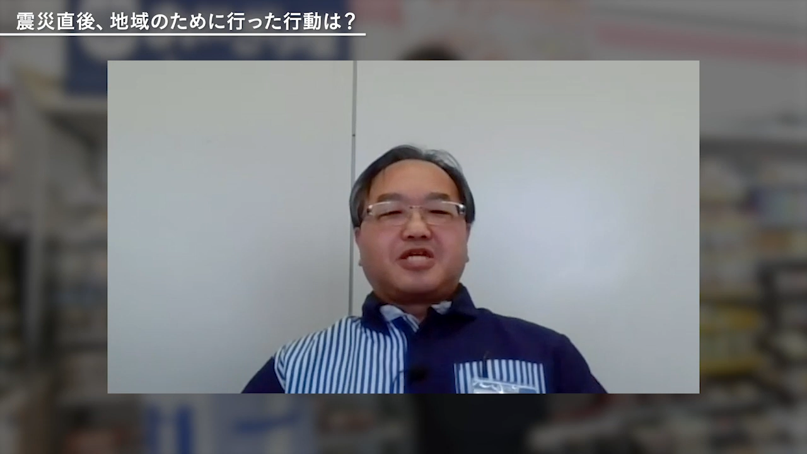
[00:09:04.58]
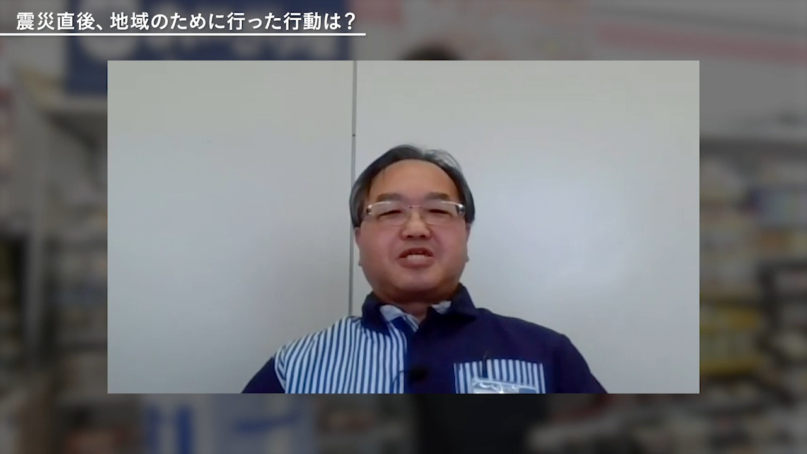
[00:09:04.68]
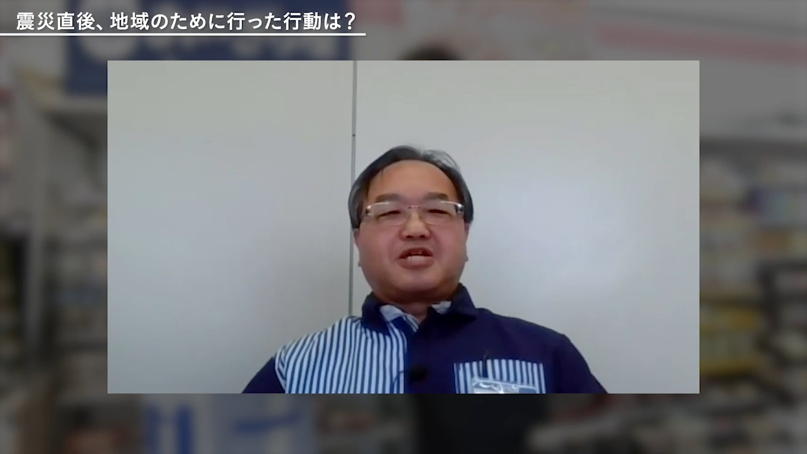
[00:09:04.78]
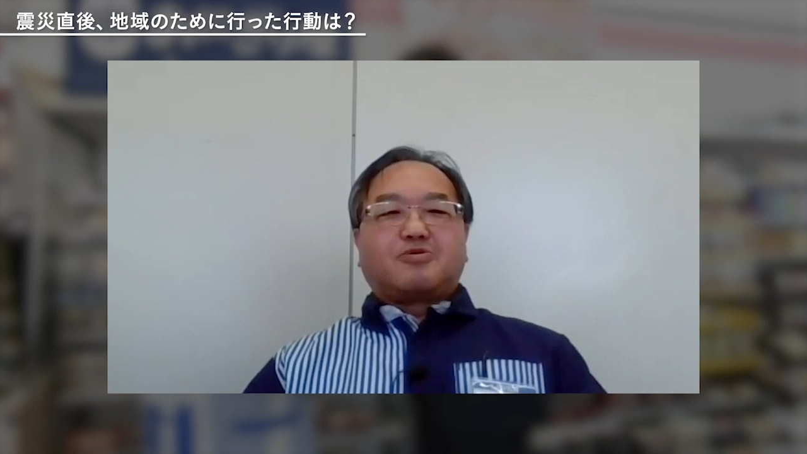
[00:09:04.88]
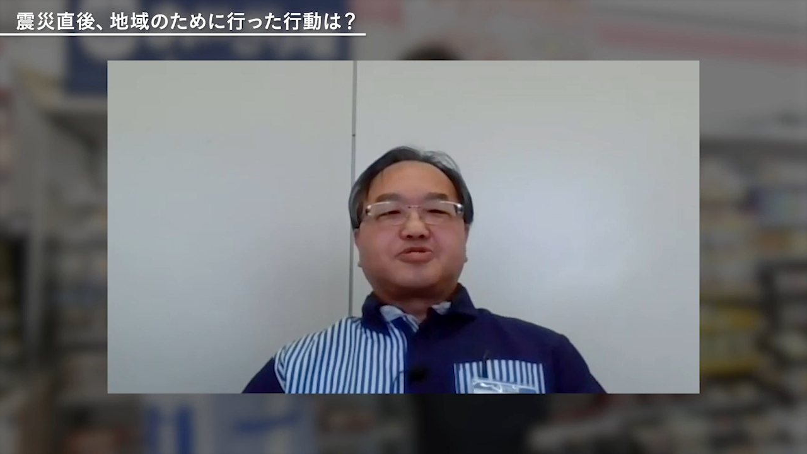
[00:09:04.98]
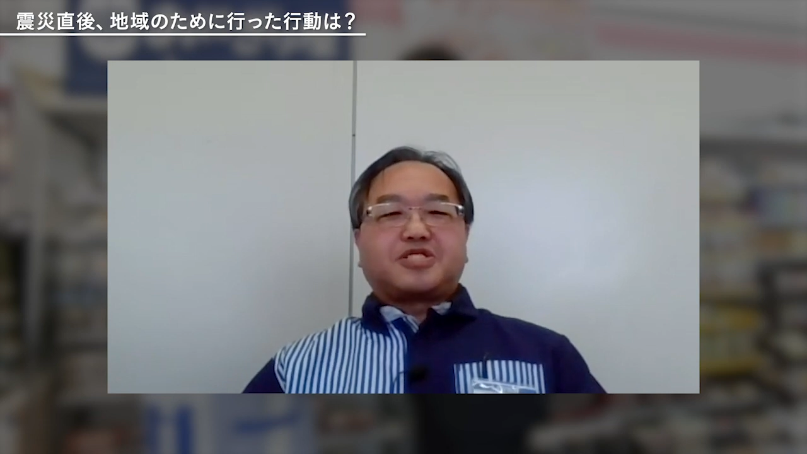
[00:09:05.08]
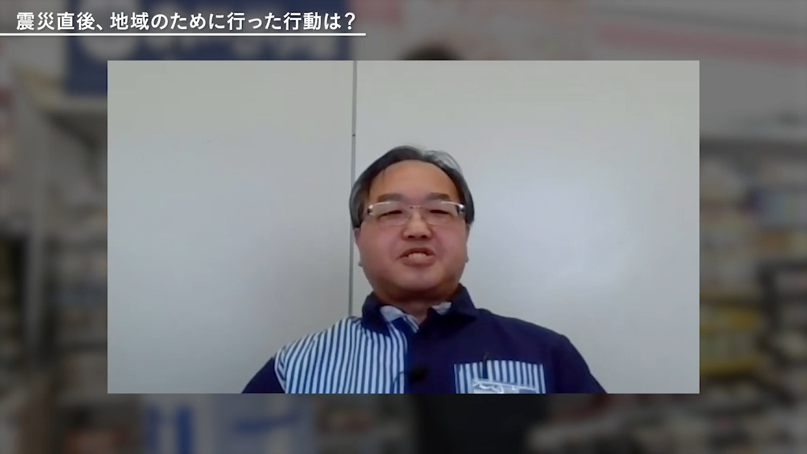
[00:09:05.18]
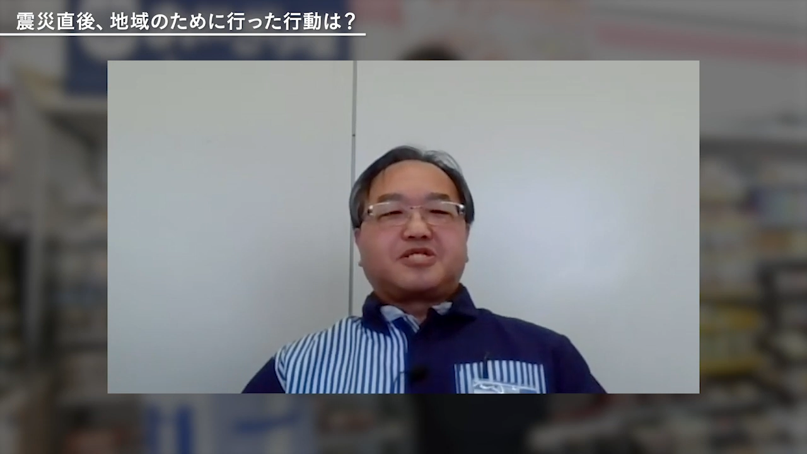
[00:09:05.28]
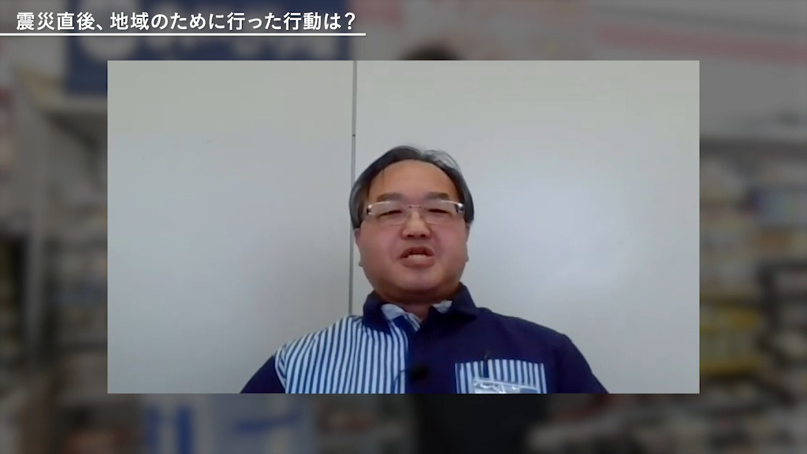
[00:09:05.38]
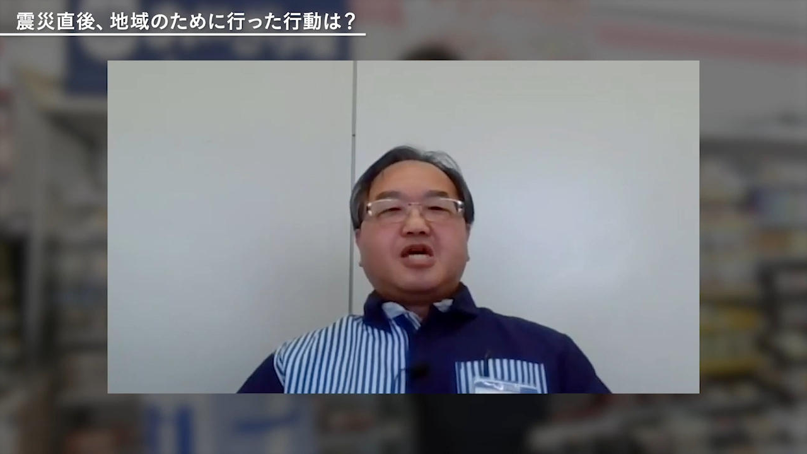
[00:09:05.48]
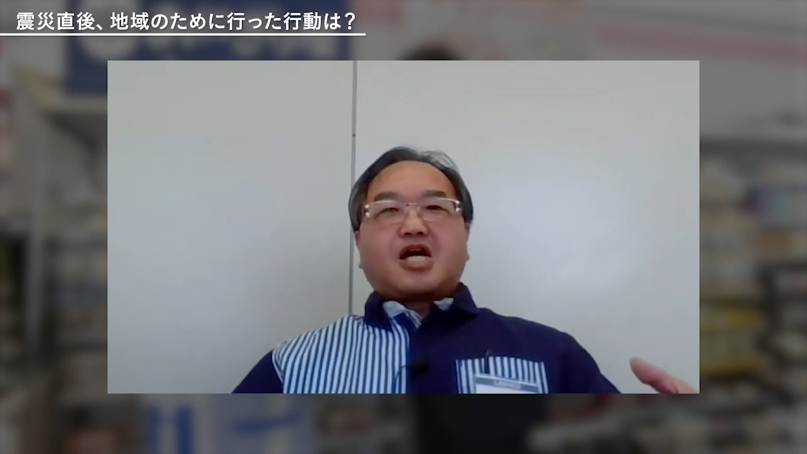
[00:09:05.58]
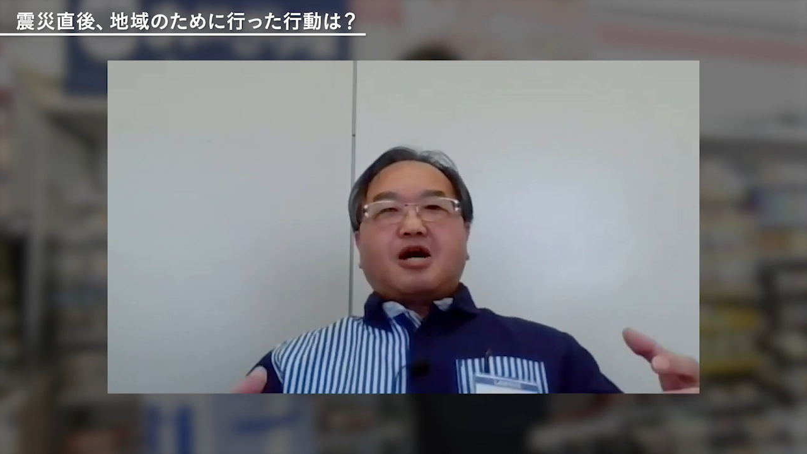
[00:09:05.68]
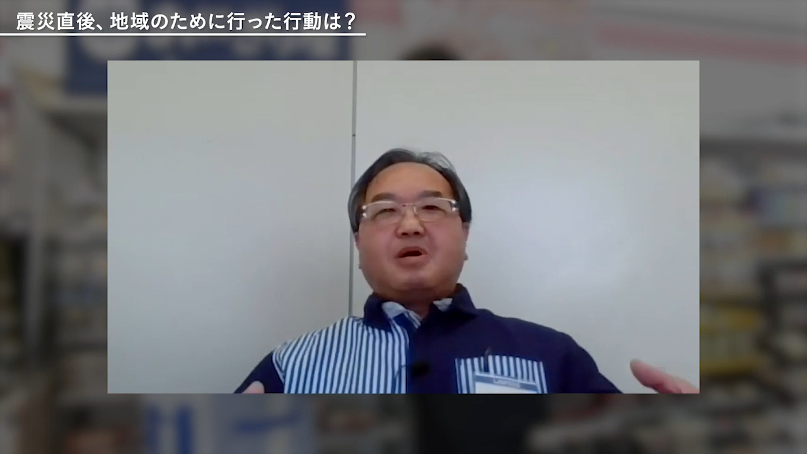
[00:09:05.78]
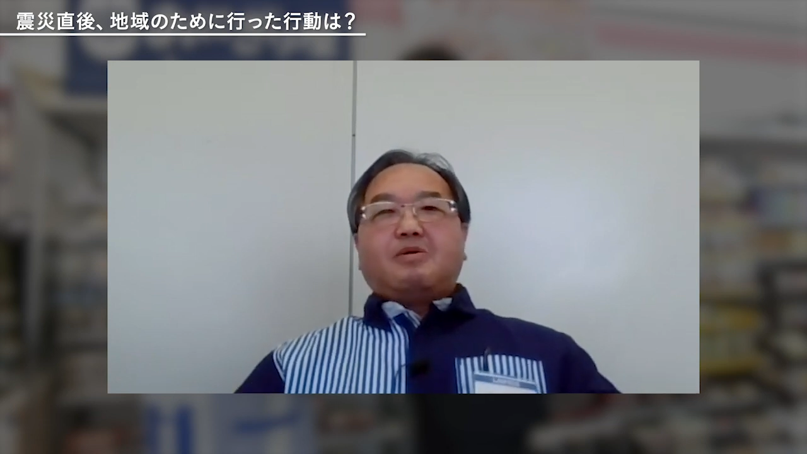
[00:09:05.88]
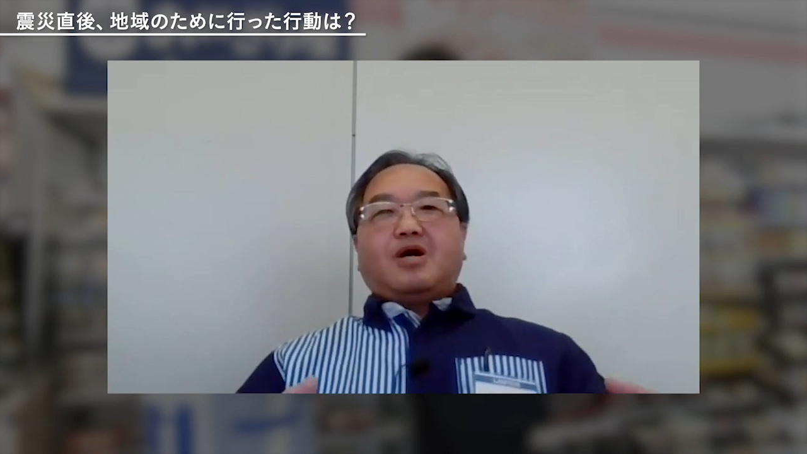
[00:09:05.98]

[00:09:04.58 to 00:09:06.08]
電気が欲しい釜